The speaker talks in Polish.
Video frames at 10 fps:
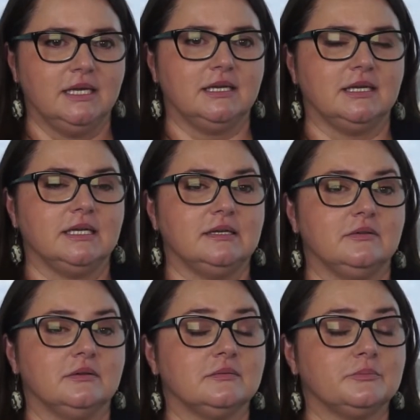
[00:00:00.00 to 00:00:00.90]
E,
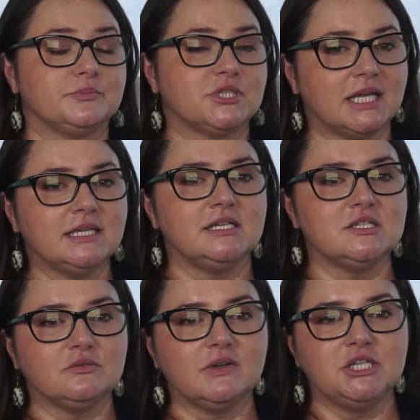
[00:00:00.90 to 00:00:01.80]

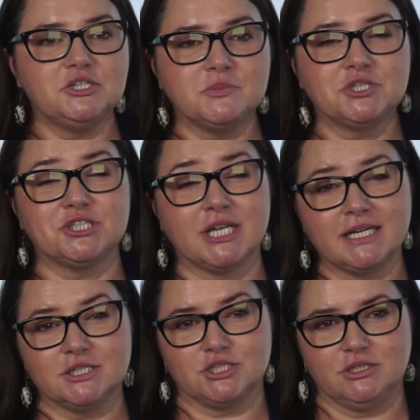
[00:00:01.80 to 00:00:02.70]
Przeanalizowaliśmy
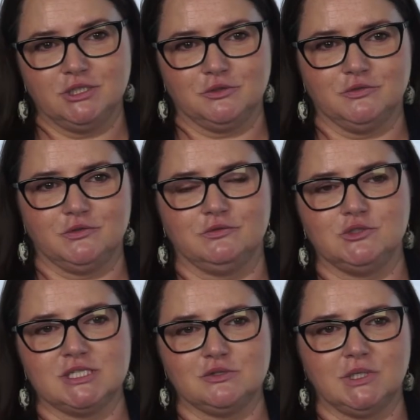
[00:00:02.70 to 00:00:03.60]
szereg czynników w
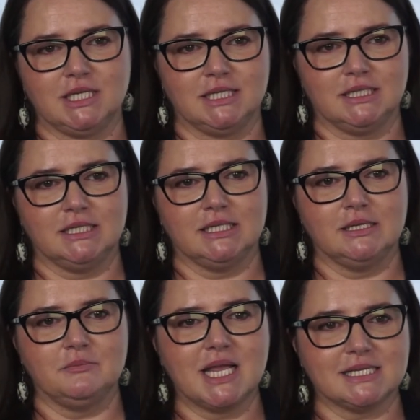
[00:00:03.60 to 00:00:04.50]
21
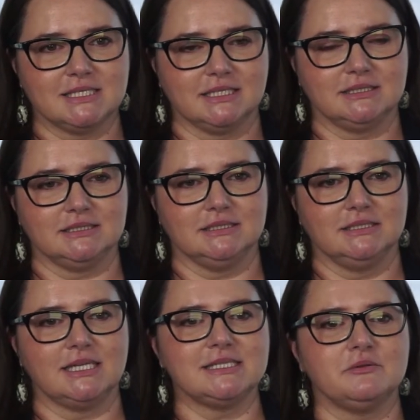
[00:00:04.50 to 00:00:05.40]
e, miastach e,
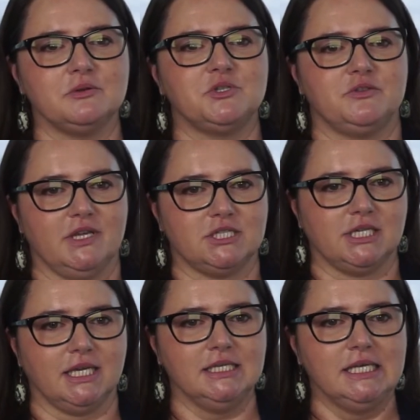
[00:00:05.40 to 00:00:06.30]
na całym
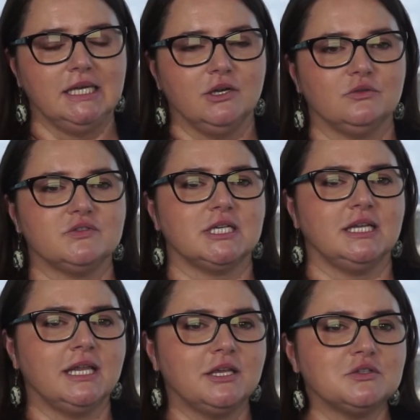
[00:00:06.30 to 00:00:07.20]
świecie,
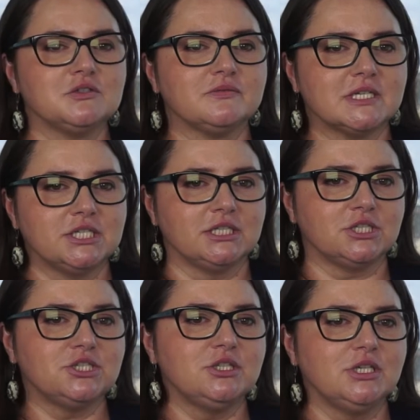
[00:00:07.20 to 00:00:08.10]
uwzględniając właśnie
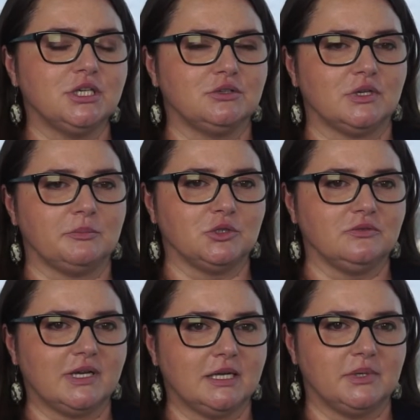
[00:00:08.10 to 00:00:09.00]
te czynniki, które pod
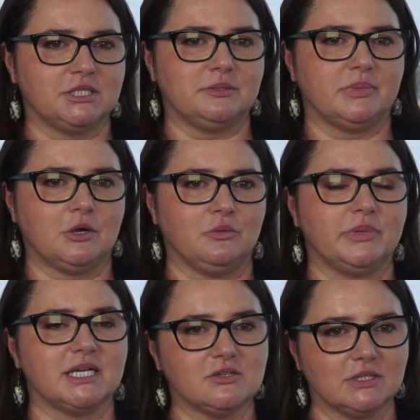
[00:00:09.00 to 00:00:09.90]
uwagę będzie brał
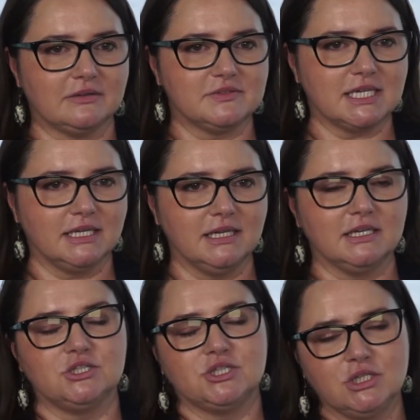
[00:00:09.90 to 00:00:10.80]
pracodawca,
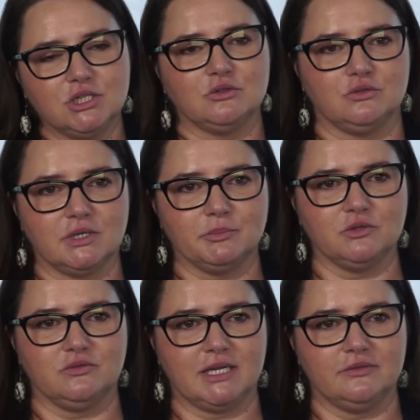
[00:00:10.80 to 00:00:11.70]
jak i czynniki, które
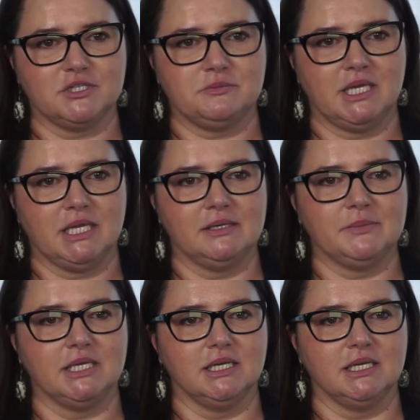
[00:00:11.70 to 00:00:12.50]
pod uwagę weźmie